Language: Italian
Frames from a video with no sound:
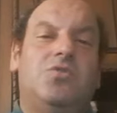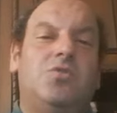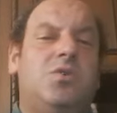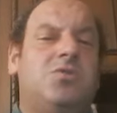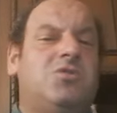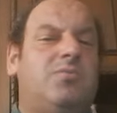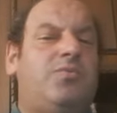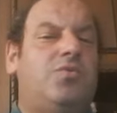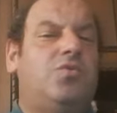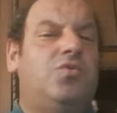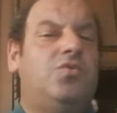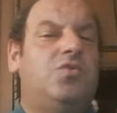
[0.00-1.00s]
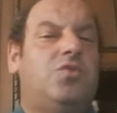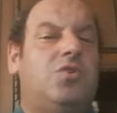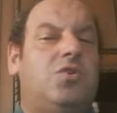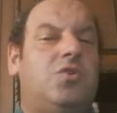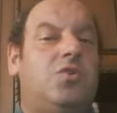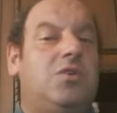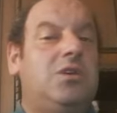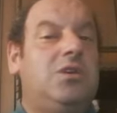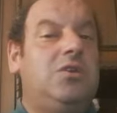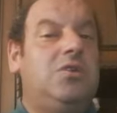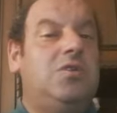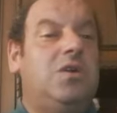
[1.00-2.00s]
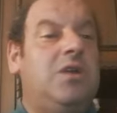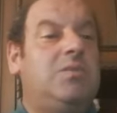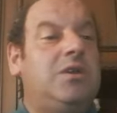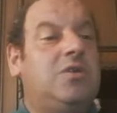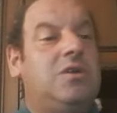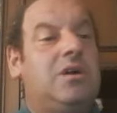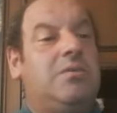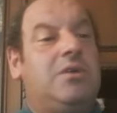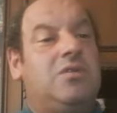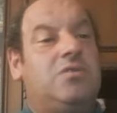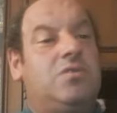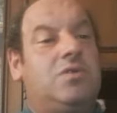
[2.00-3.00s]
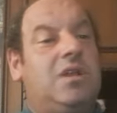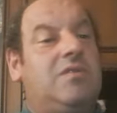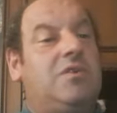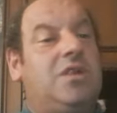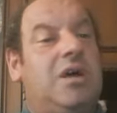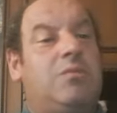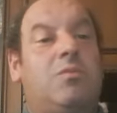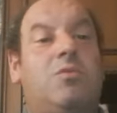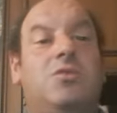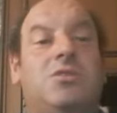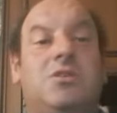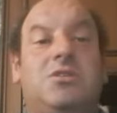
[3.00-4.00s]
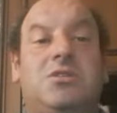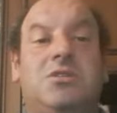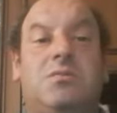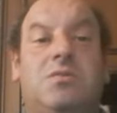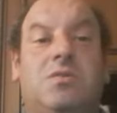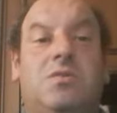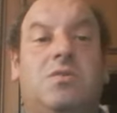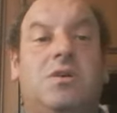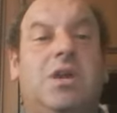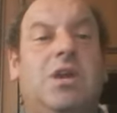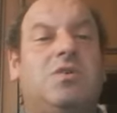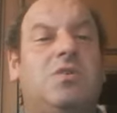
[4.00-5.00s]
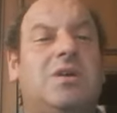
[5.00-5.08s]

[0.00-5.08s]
su questo punto io e i miei collaboratori lavoriamo moltissimo e